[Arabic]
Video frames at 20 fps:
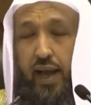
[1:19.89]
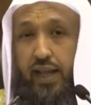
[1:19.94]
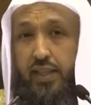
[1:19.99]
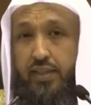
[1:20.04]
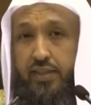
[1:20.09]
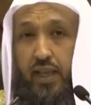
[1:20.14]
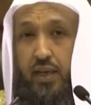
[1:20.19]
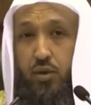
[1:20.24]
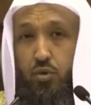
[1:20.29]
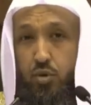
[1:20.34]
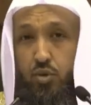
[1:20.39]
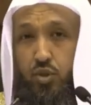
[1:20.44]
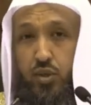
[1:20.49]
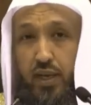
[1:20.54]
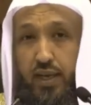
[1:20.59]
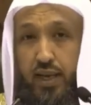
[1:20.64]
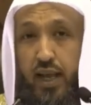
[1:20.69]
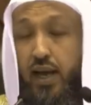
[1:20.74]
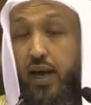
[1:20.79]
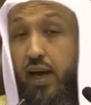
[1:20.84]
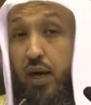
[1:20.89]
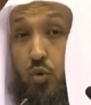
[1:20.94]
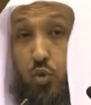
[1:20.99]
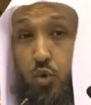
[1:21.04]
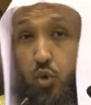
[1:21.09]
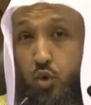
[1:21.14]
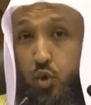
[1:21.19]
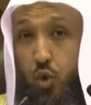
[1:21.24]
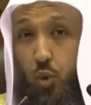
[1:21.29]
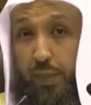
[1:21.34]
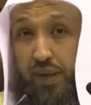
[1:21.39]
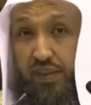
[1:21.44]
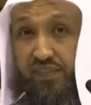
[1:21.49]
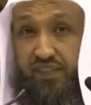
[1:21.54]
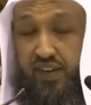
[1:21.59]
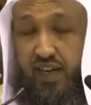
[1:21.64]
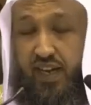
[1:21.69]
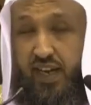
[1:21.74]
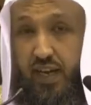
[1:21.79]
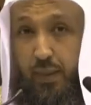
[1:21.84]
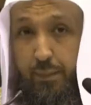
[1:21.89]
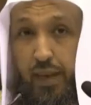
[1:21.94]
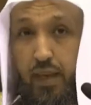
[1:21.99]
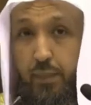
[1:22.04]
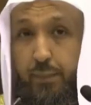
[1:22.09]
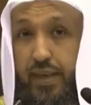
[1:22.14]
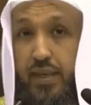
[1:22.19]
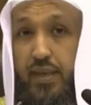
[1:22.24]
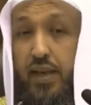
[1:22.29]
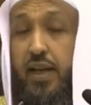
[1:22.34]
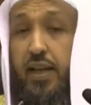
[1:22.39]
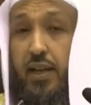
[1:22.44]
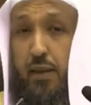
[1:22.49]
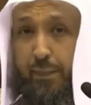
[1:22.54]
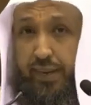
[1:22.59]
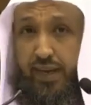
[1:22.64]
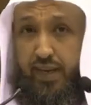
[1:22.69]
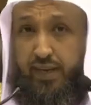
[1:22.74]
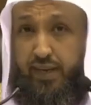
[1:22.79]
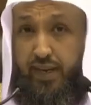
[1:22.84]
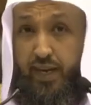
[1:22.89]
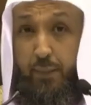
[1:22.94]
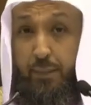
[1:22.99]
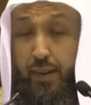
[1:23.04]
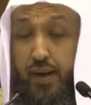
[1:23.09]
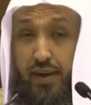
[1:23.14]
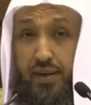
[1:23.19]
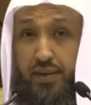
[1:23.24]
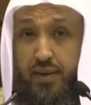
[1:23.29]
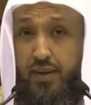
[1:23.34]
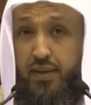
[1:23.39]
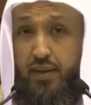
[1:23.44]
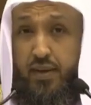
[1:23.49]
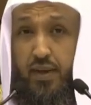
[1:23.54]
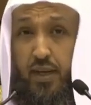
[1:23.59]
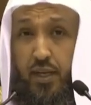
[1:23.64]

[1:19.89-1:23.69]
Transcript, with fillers: أن تخرج لا أقول من فيه بل من قلبه عبارة